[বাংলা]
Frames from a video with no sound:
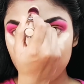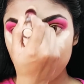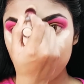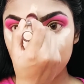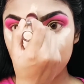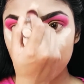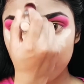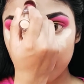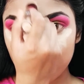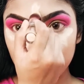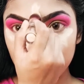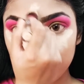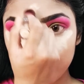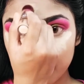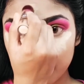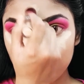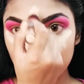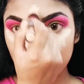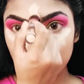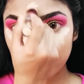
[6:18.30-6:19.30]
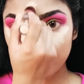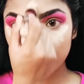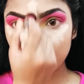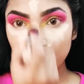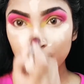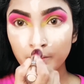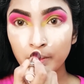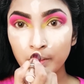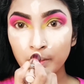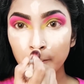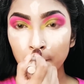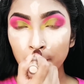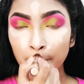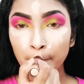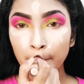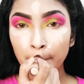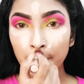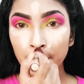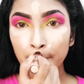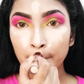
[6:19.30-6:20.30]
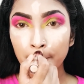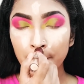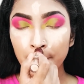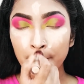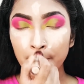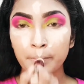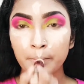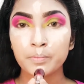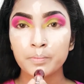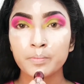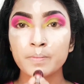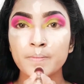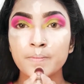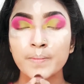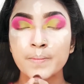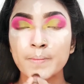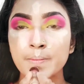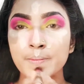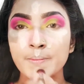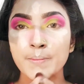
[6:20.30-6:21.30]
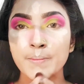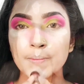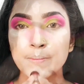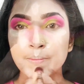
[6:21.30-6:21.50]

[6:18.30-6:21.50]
অ্যান্ড আমি সেম বিউটি ব্ল্যান্ডার দিয়ে ব্ল্যান্ড করে নেব